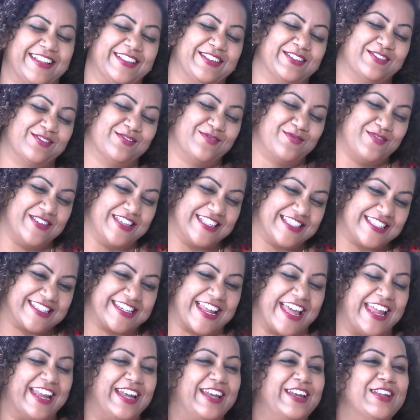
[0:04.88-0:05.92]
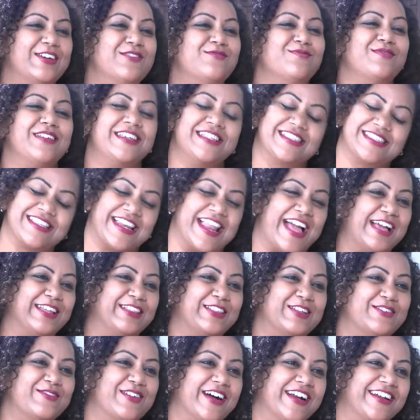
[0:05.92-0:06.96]
కాదు మీ స్టైల్లో మీ
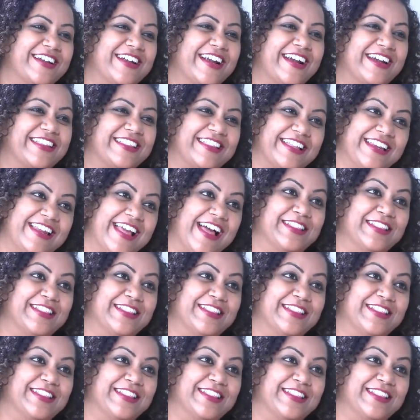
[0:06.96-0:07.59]
స్లాంగ్ తో మాట్లాడితేనే